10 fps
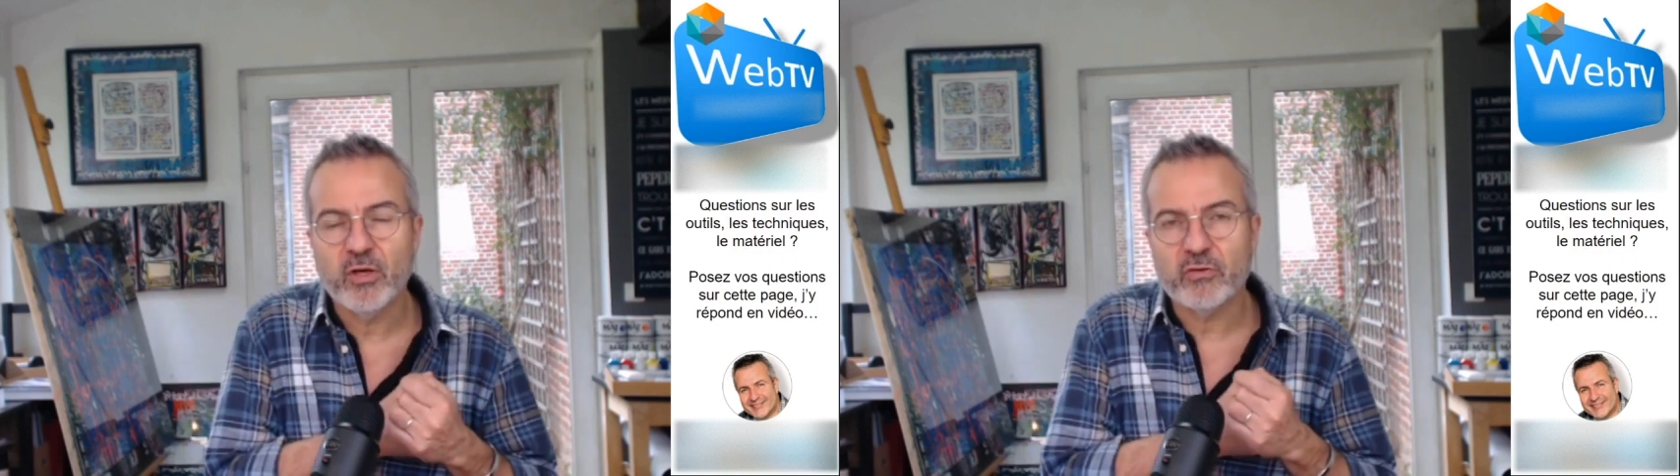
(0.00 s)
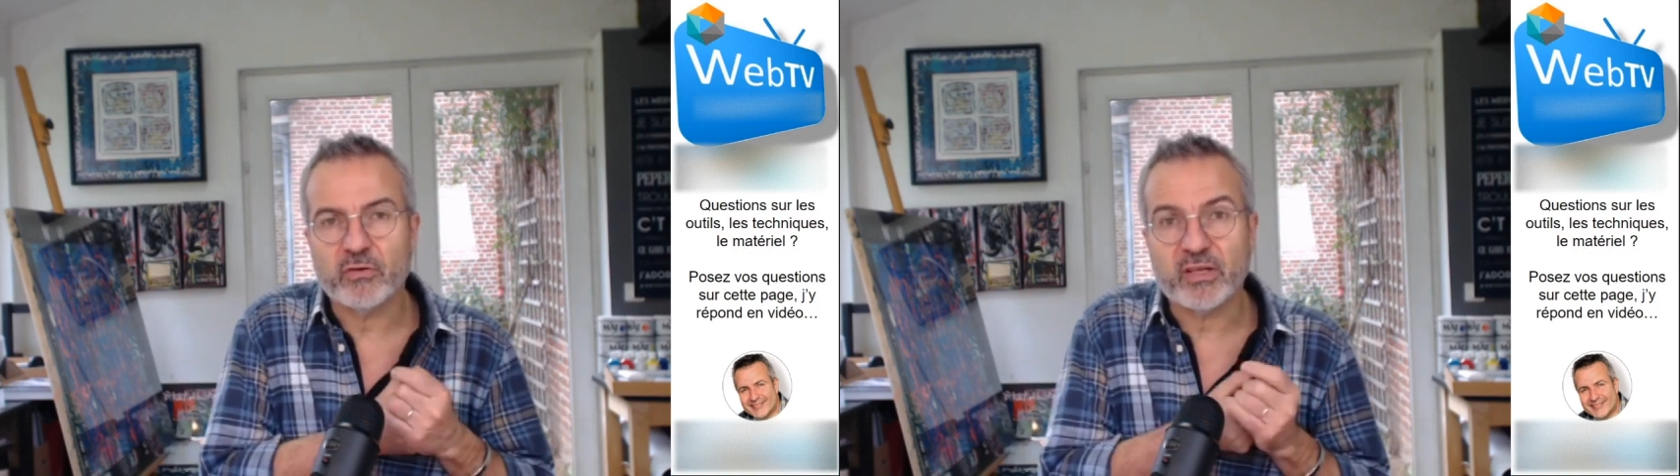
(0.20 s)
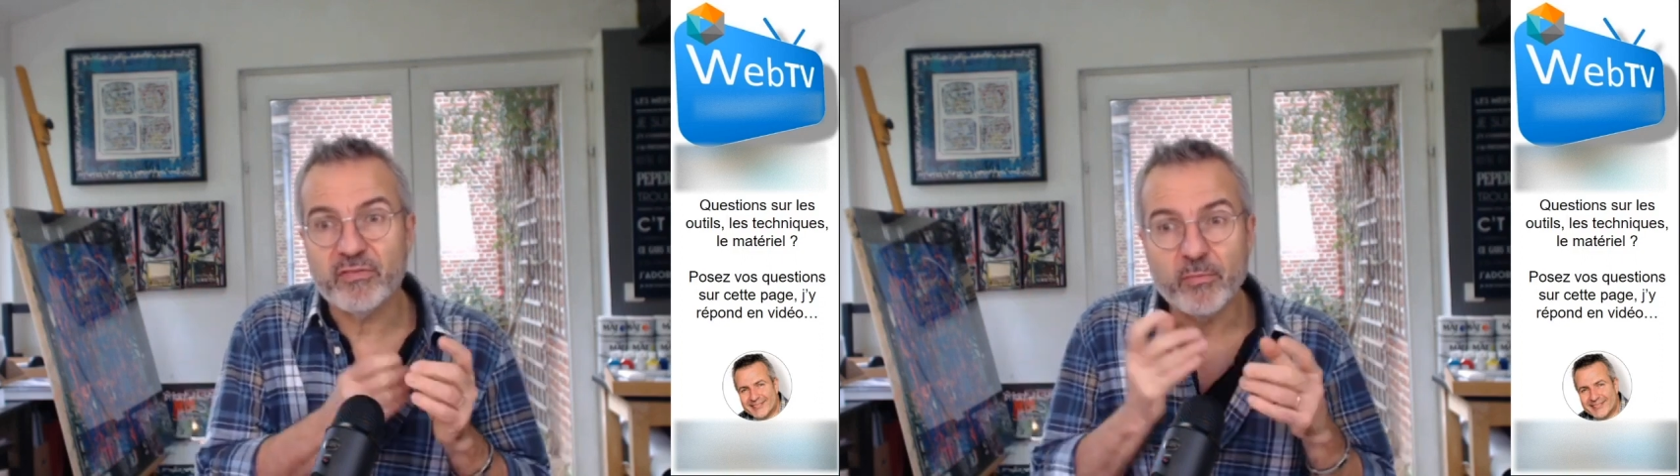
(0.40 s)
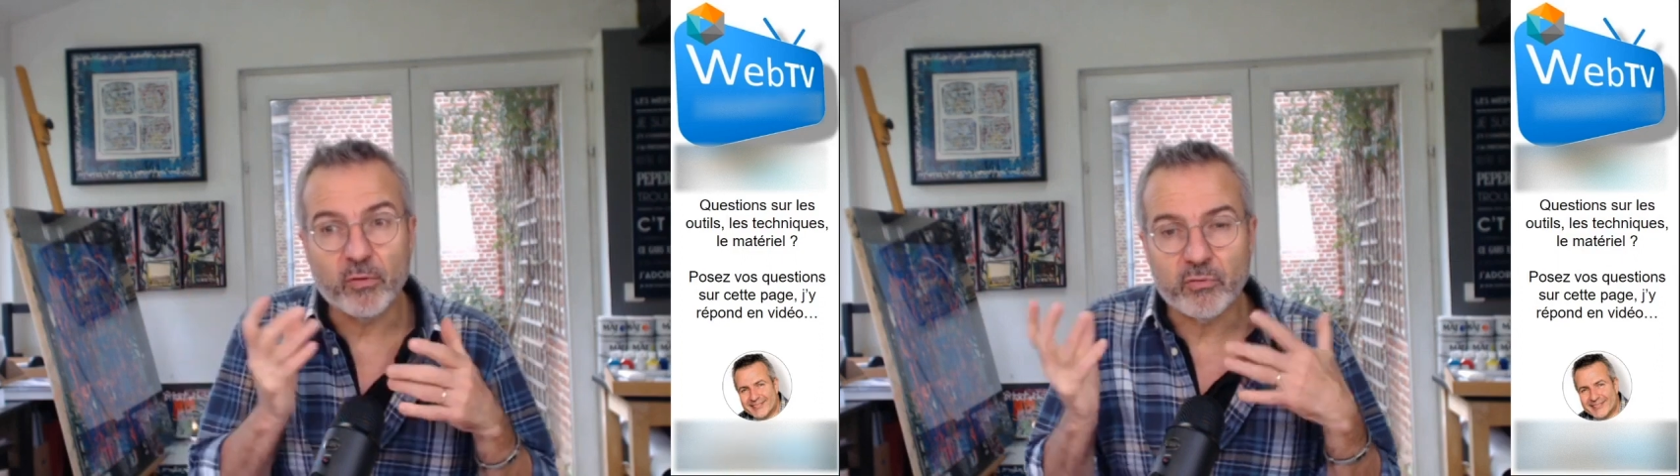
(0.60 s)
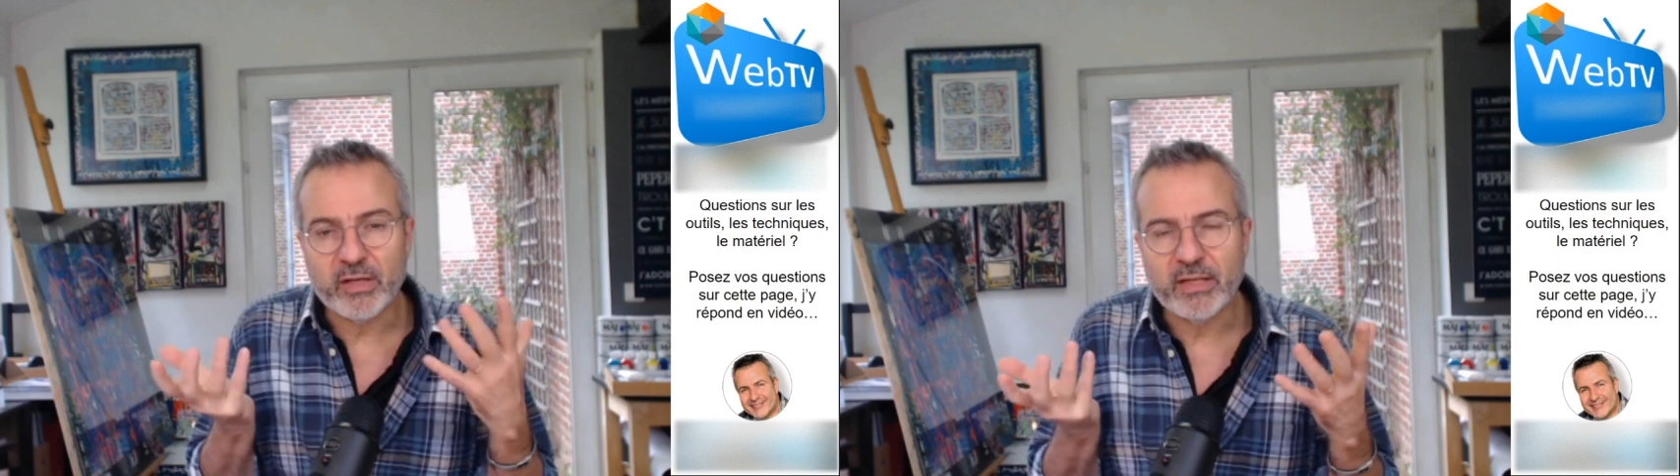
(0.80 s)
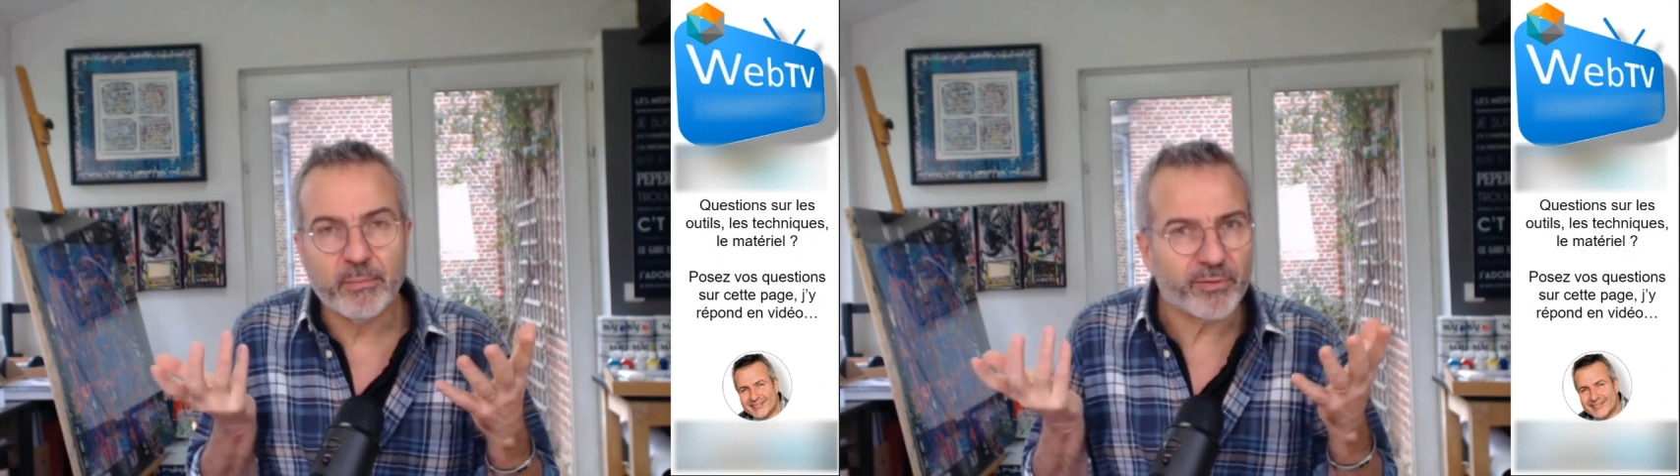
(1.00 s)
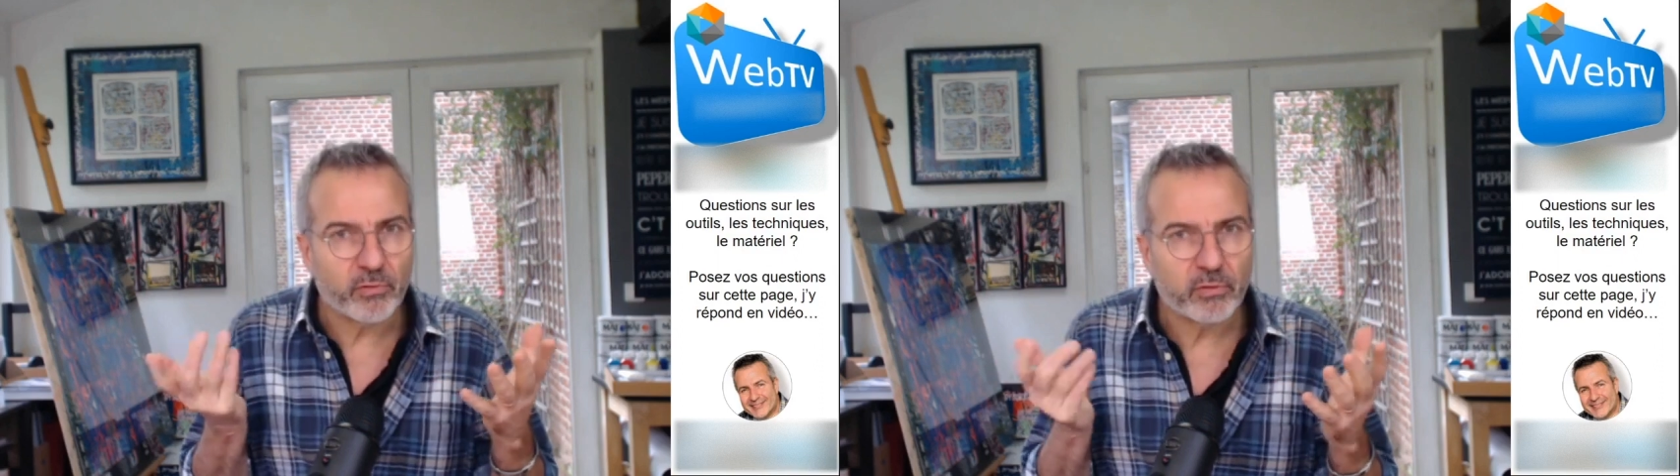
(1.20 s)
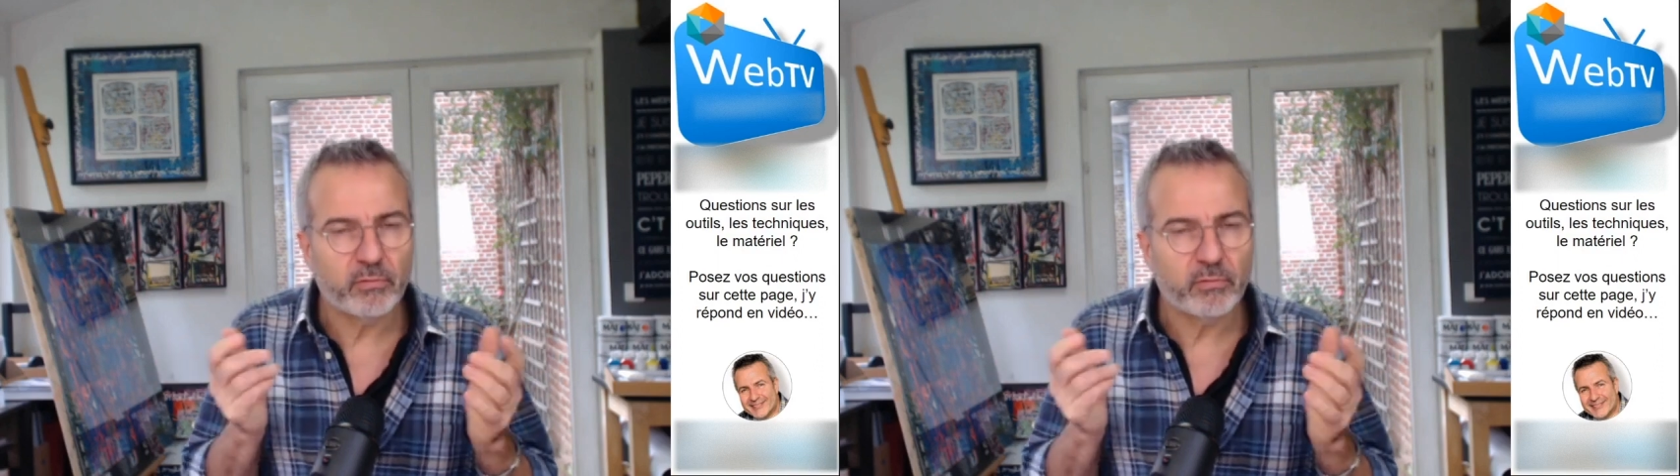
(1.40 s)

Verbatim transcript: dans le café, bah, on aurait de la peinture.